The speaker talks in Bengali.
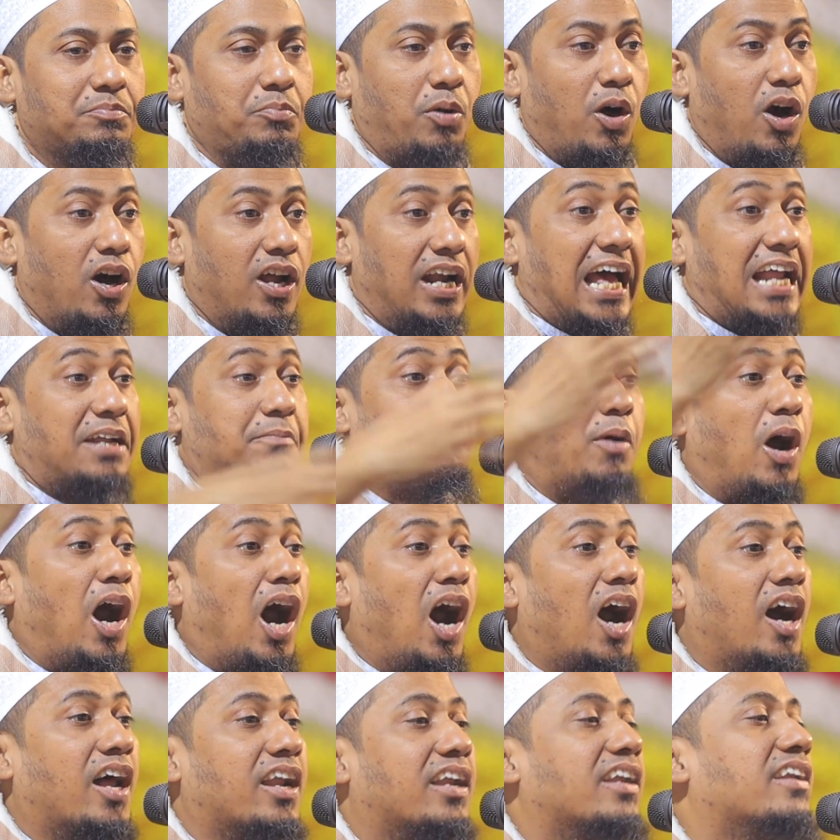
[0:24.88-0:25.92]
বল আর
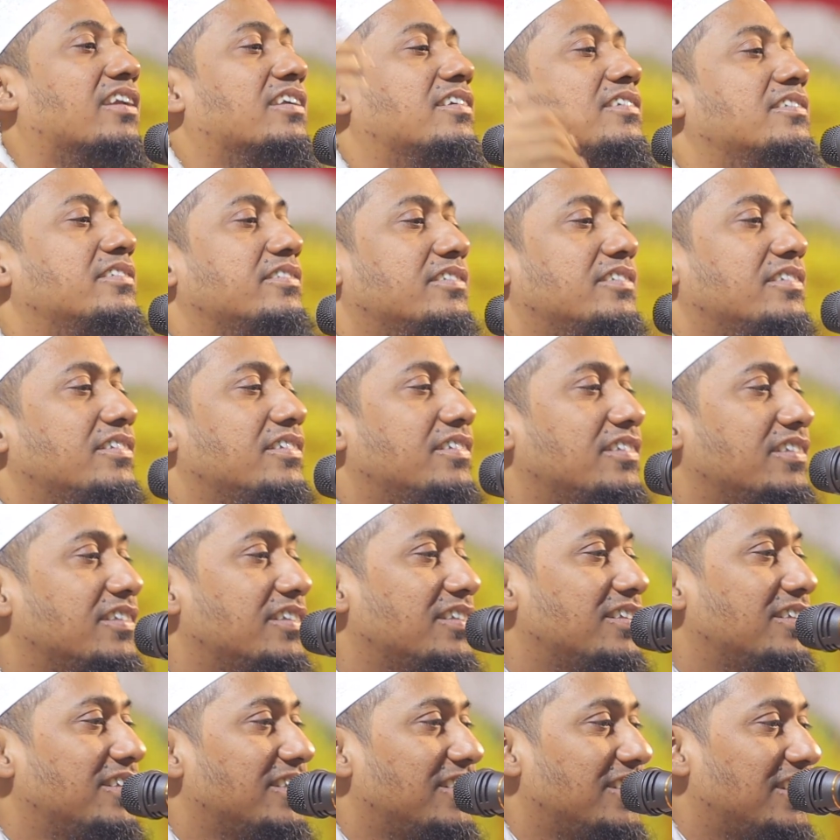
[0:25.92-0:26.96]
বল
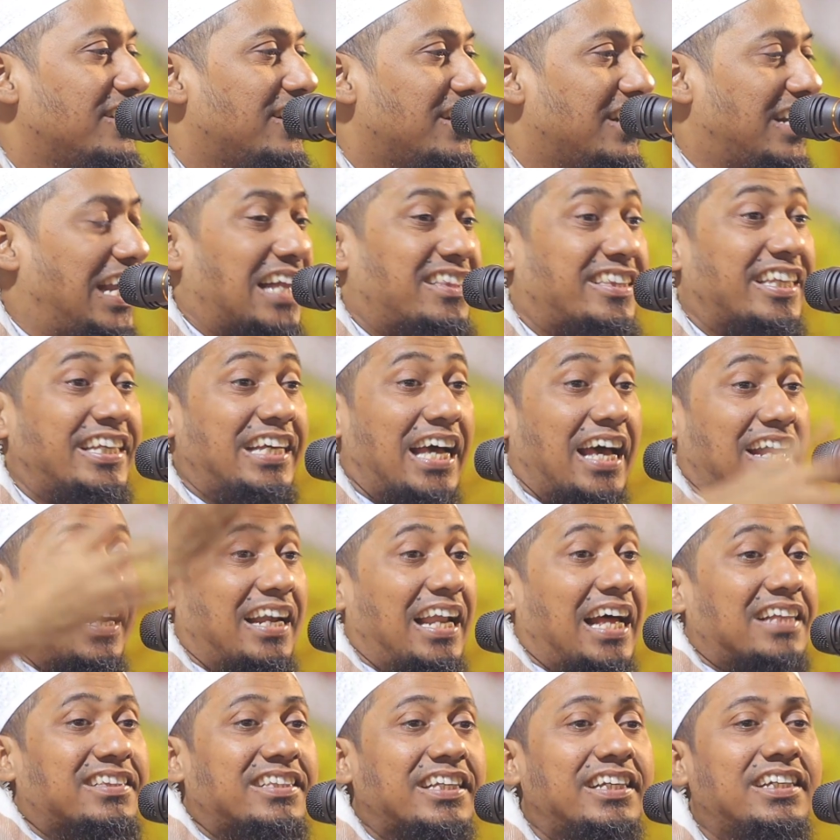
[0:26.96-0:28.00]
লাতি আর
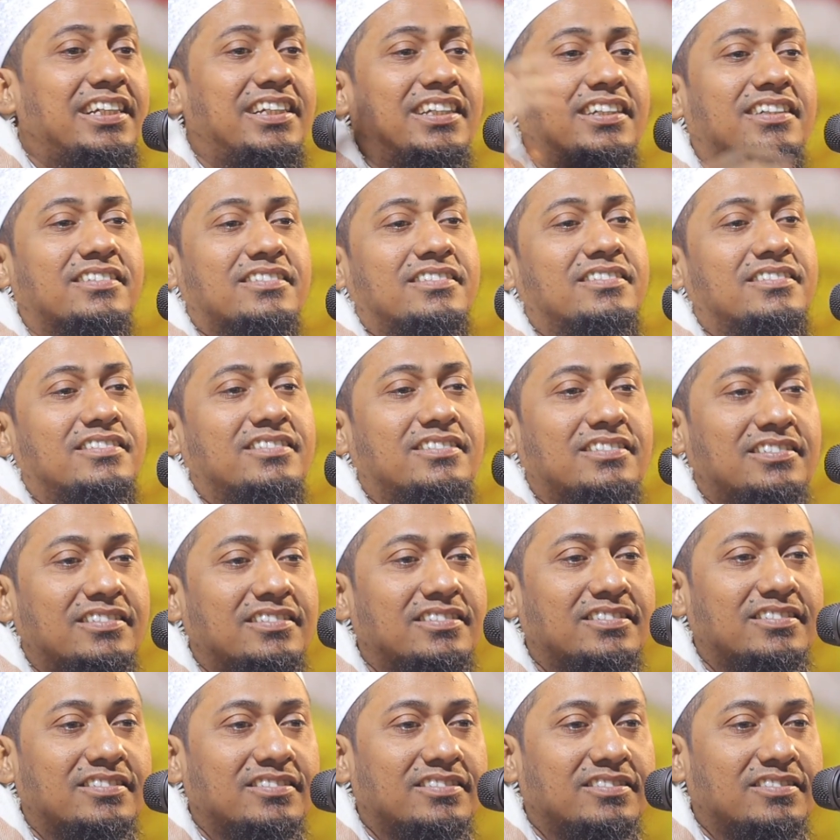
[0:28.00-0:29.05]
লাতি
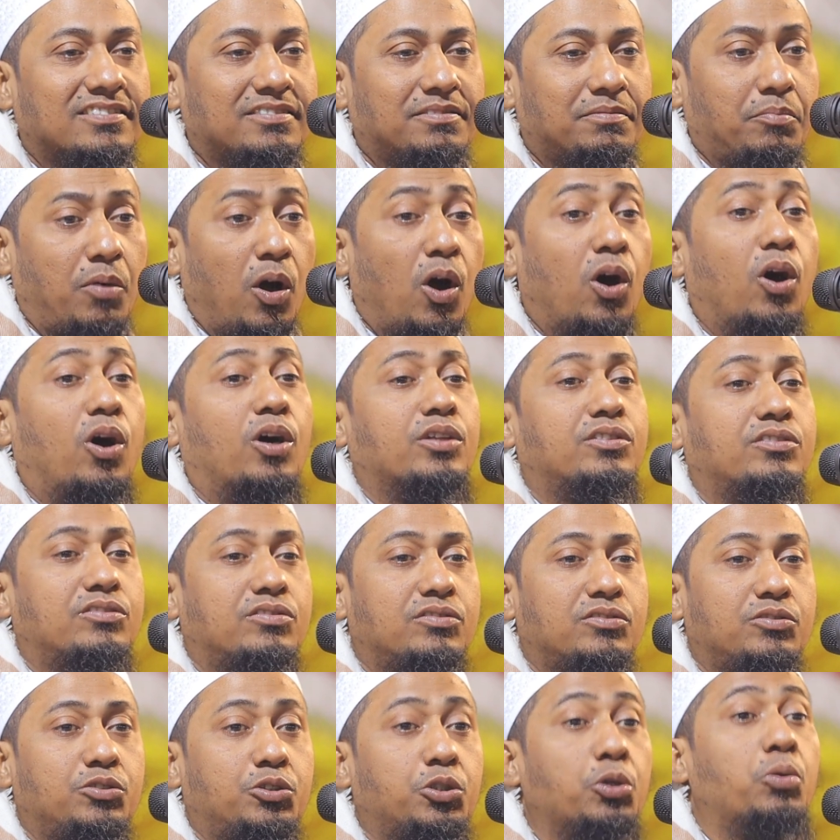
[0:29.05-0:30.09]
মদ
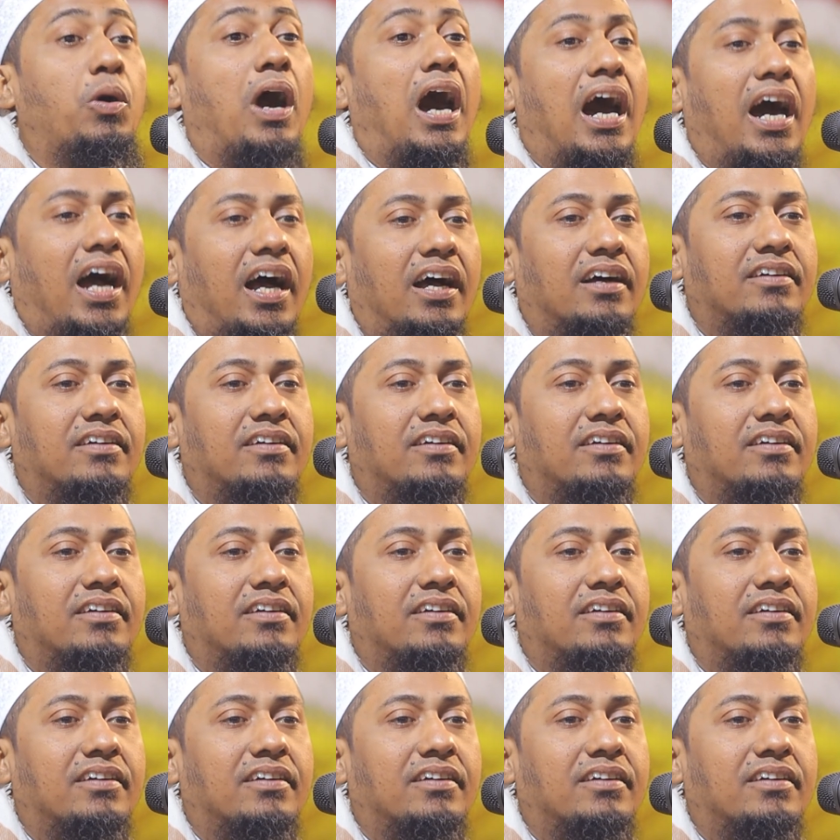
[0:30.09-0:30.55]
জুয়া